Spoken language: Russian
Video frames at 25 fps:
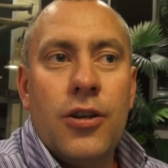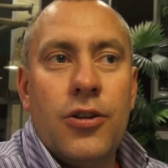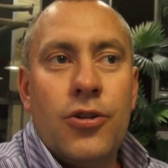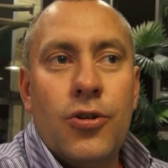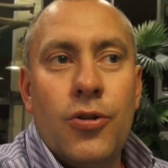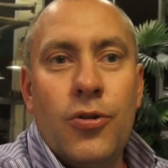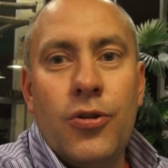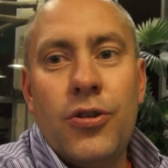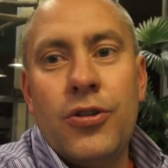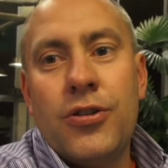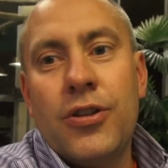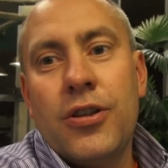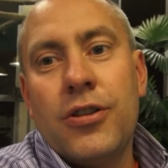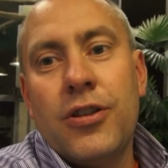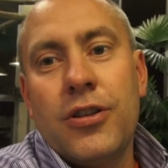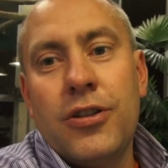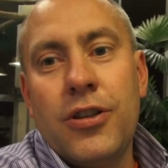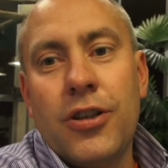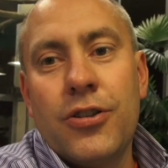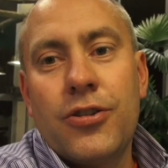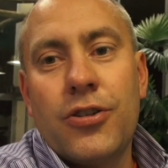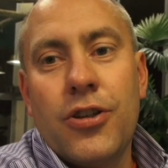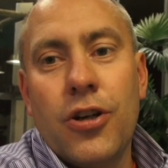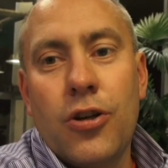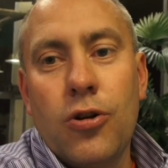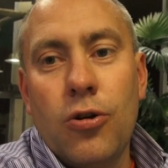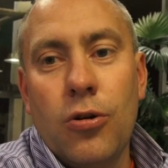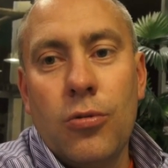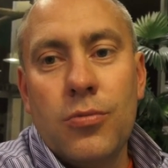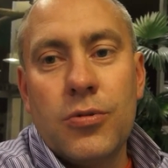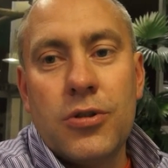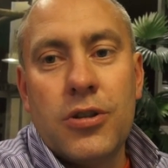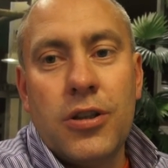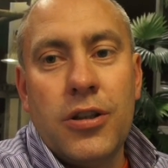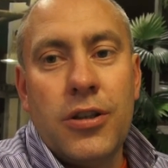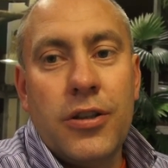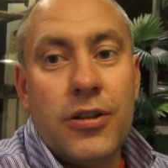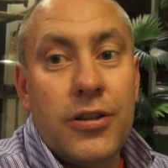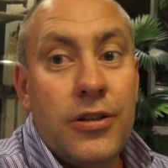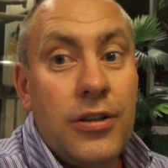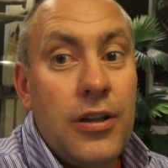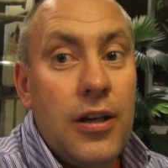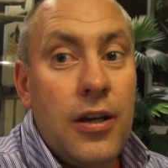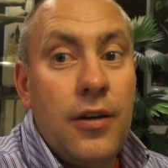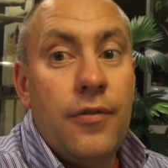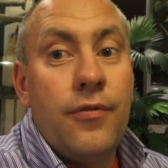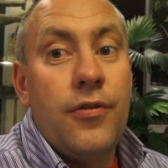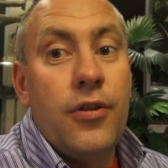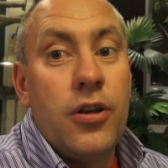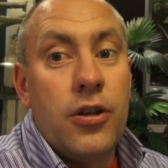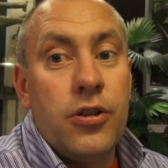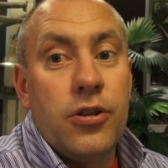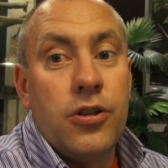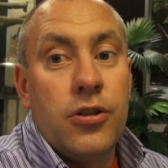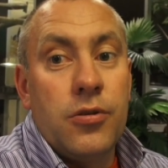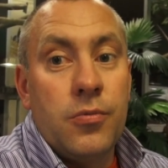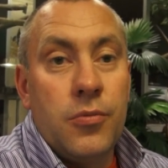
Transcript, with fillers: но из этой детской комнаты их не выгнать.